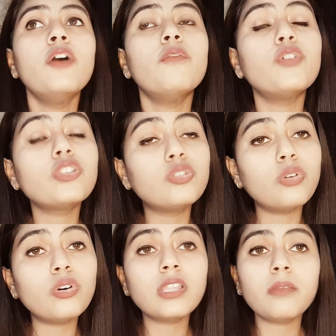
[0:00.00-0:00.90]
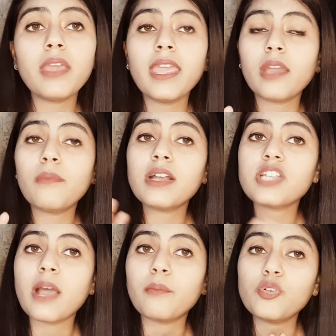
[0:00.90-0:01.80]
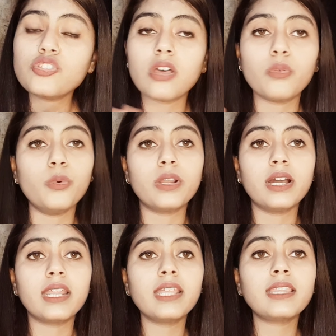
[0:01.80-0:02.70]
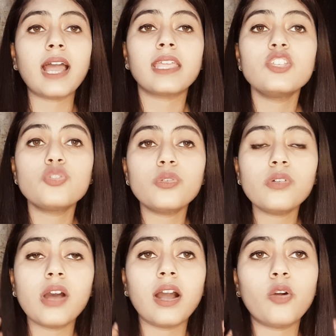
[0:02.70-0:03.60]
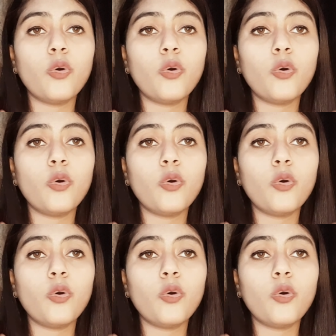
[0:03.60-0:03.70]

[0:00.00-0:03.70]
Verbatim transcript: वो दो दिन में एक बार शैम्पू ज़रूर करें ताकि जो आ,